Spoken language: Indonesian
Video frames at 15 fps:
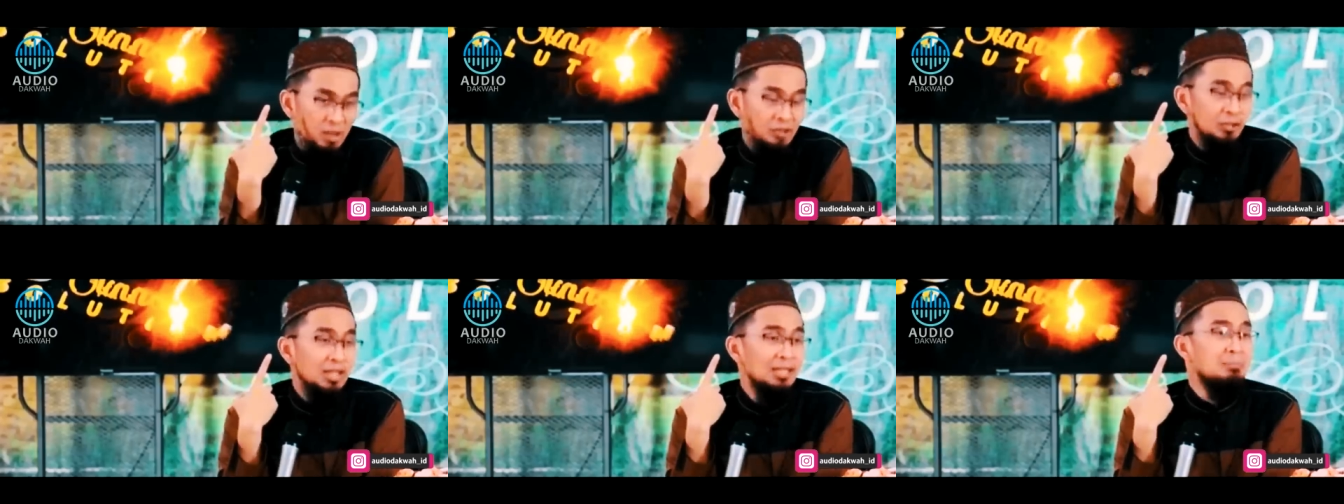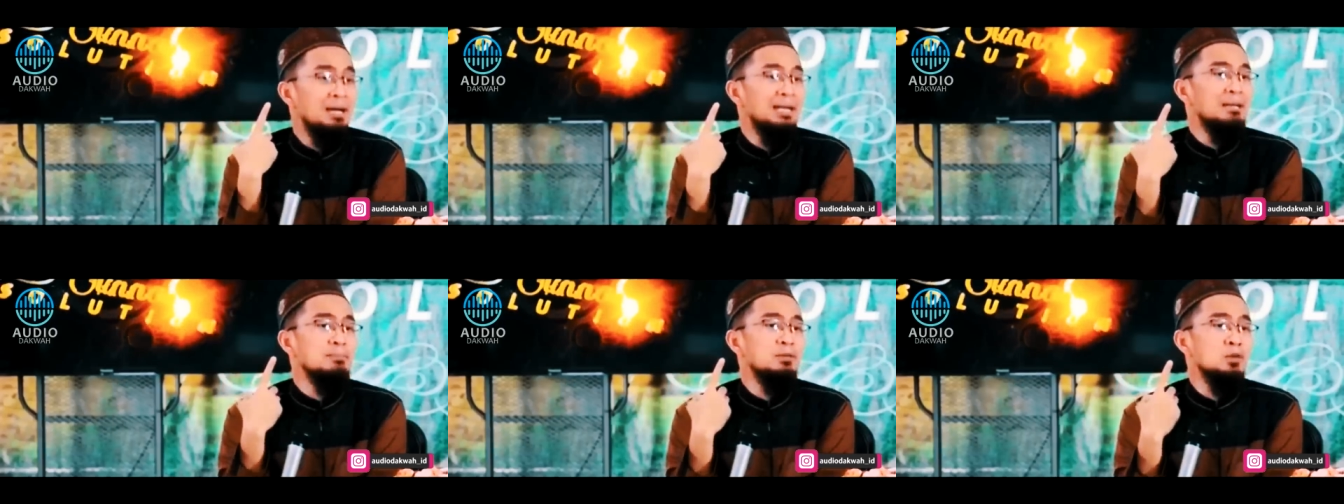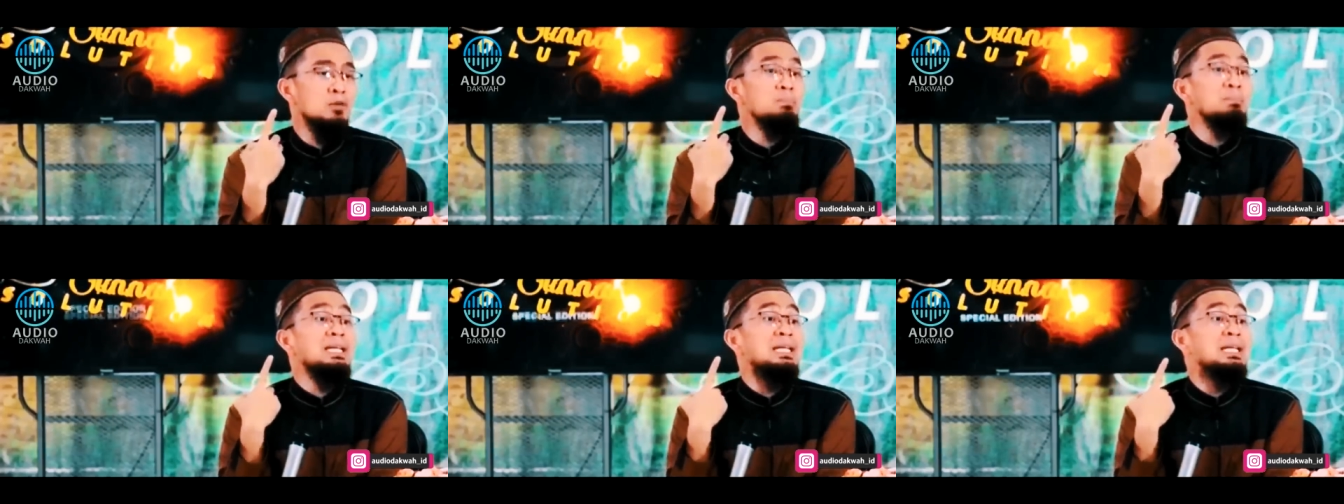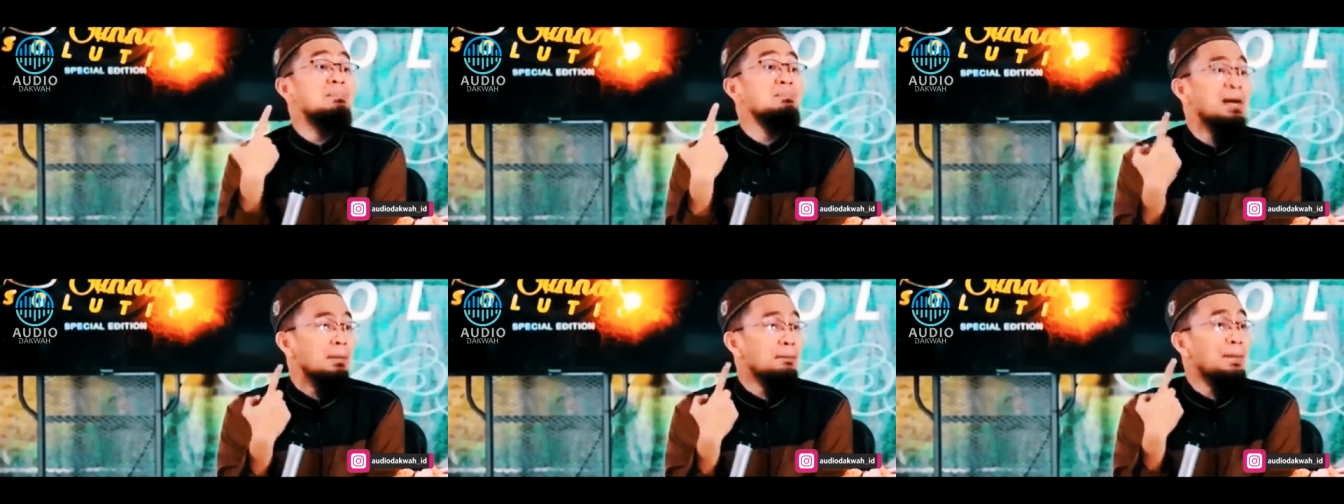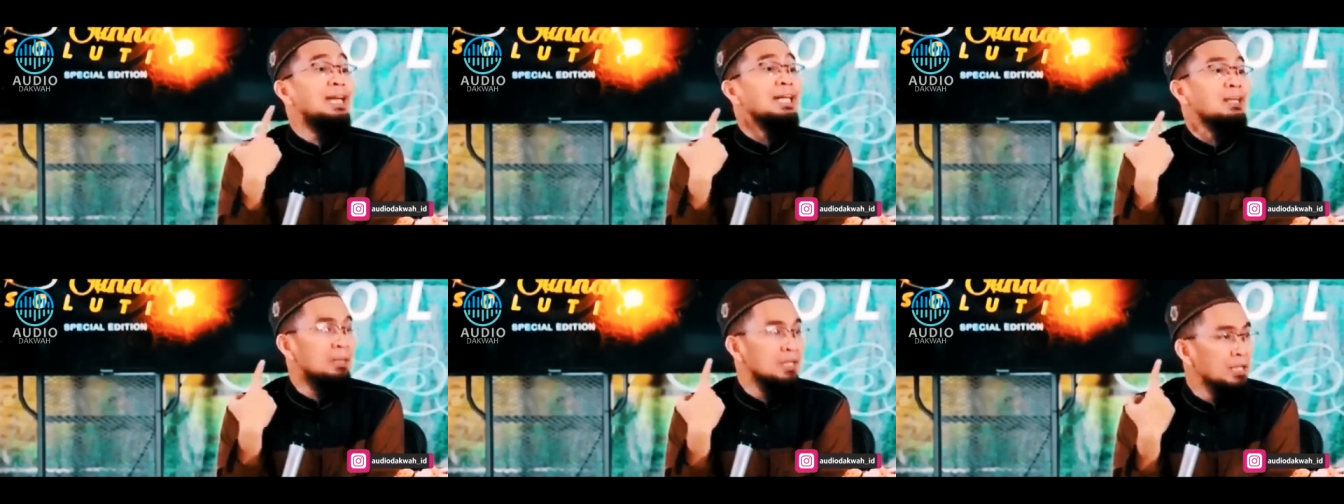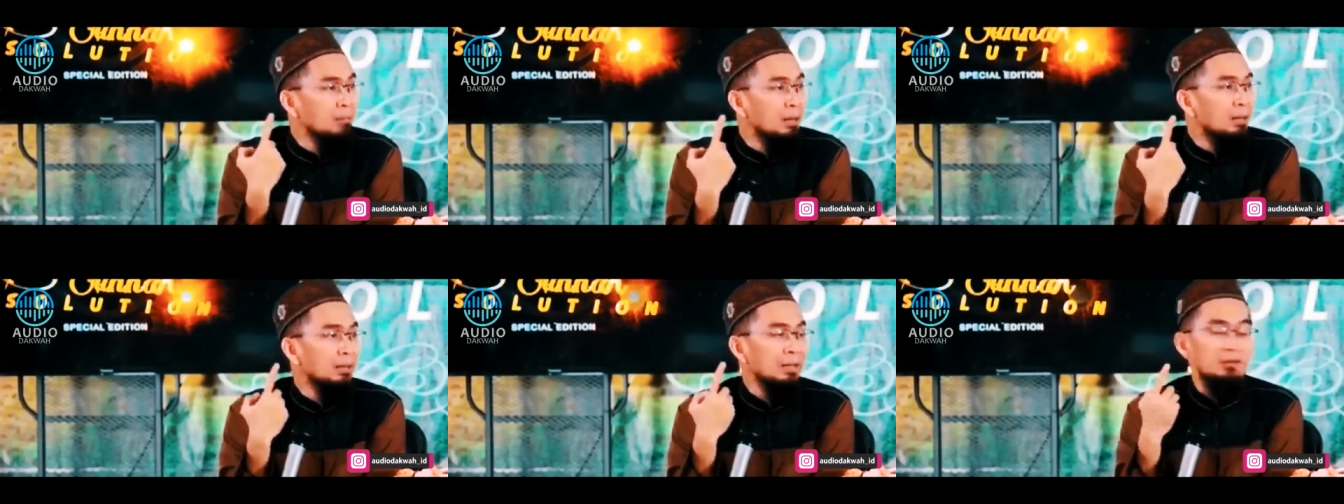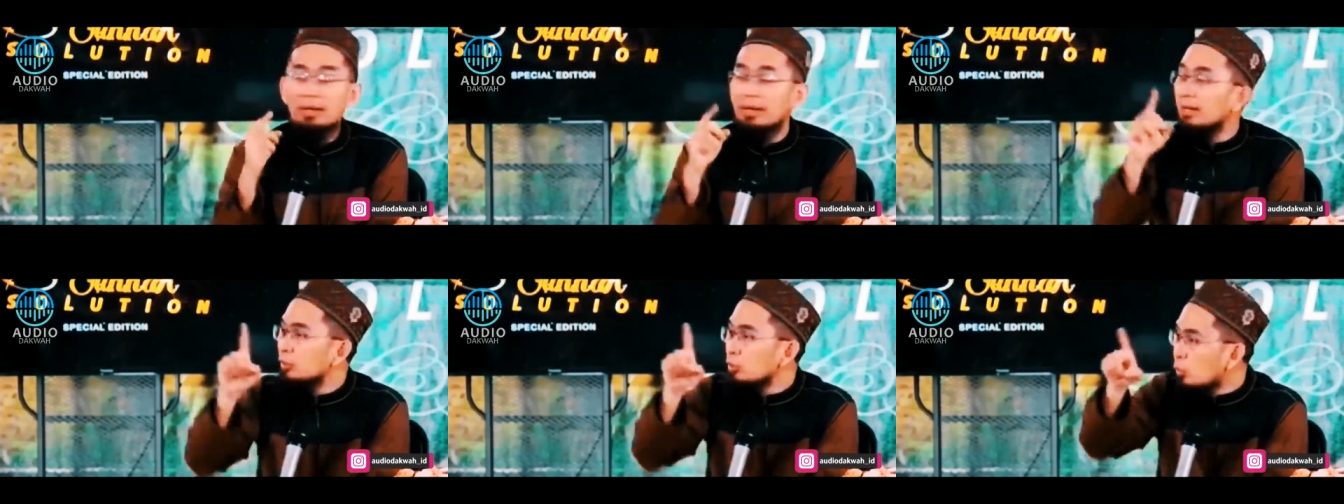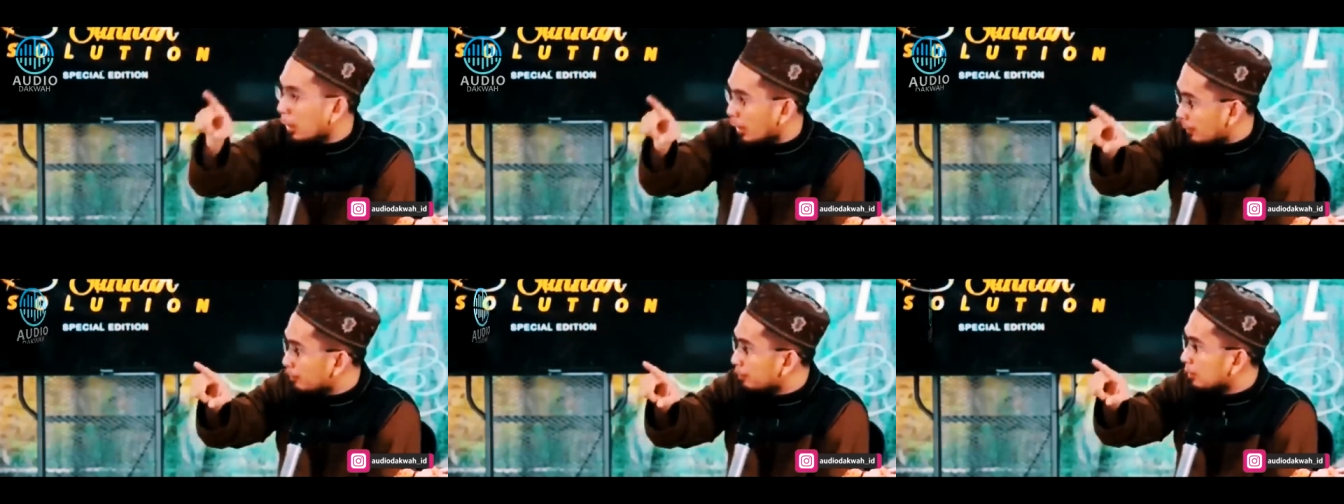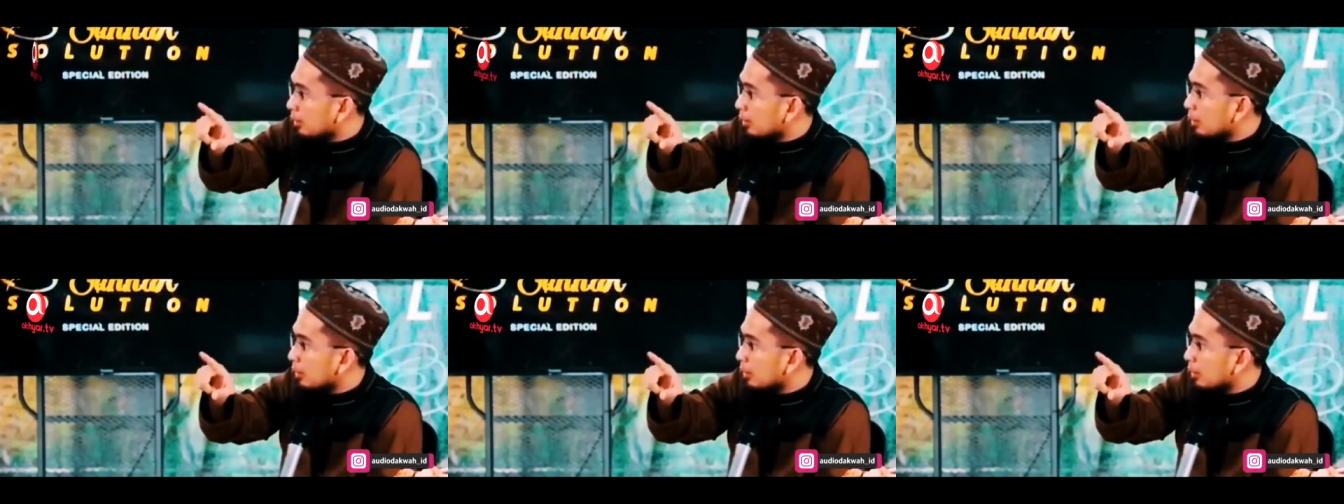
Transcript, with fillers: Salat malam itu minimal, paling minimal kerjakan dua.